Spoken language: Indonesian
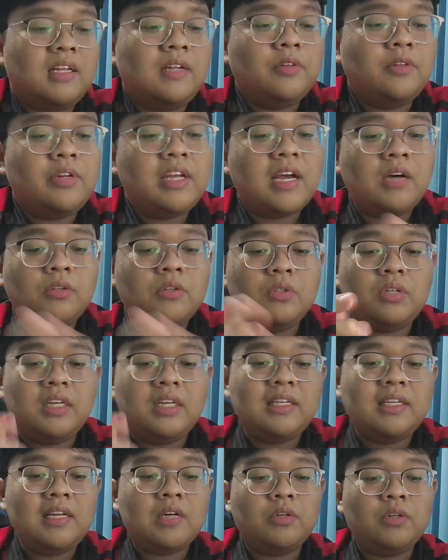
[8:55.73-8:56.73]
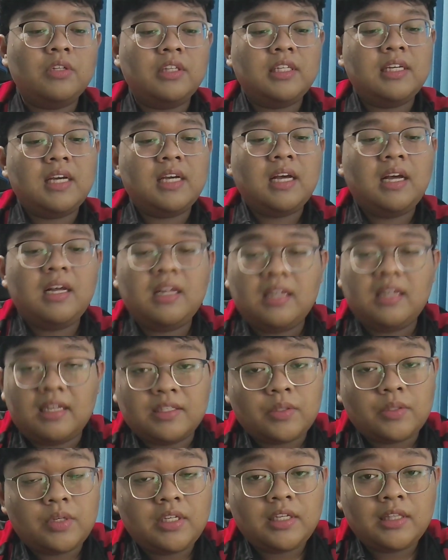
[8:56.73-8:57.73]
itu dia untuk gacha di akun ketiga.
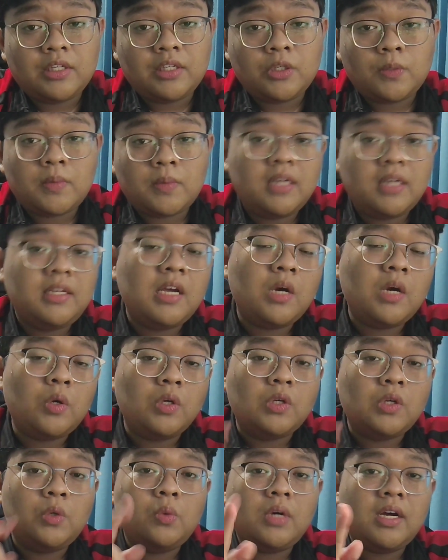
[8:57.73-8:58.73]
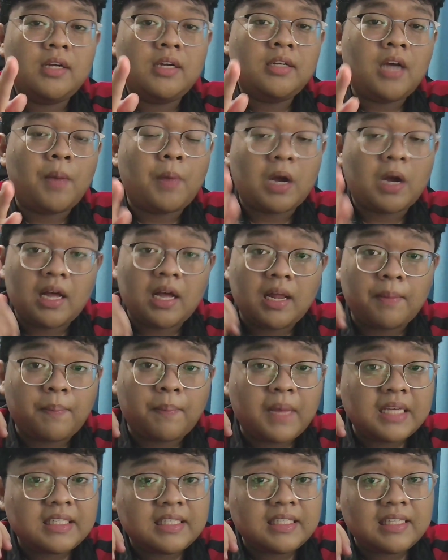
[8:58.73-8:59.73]
Langsung aja kita coba di akun kedua. Apakah
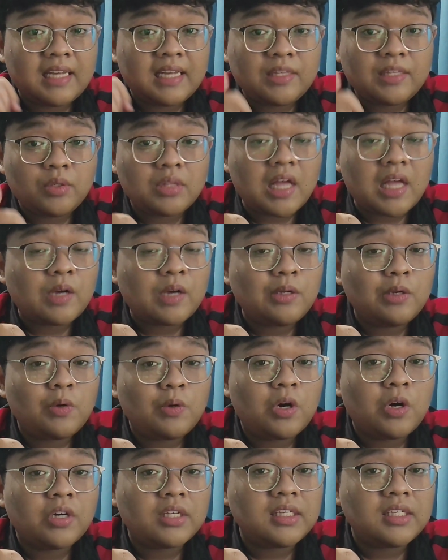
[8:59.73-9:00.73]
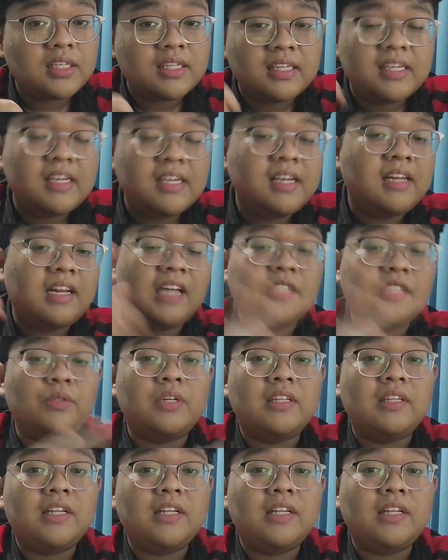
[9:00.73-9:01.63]
masih lanjut akun kedua hoki? Langsung kita